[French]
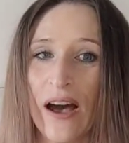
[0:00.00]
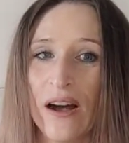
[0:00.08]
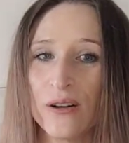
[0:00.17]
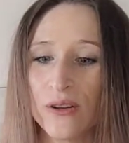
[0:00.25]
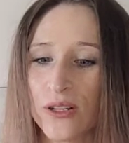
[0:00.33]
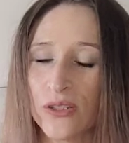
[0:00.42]

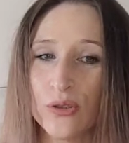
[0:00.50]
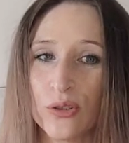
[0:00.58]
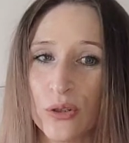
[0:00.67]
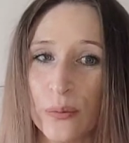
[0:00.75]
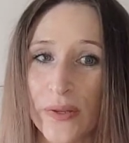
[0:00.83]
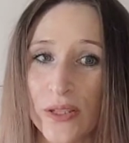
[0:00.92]
Encore une
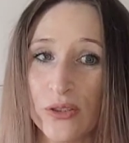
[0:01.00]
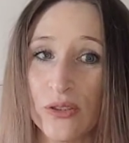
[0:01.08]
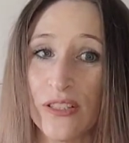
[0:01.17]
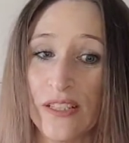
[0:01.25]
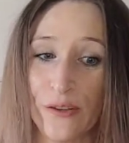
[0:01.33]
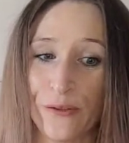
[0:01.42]
autre
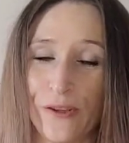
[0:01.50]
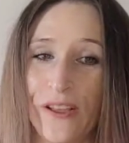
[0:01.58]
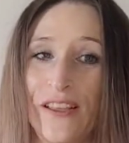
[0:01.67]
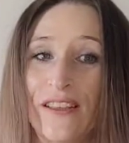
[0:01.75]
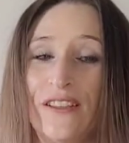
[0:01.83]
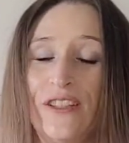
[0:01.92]
personne, il a fait,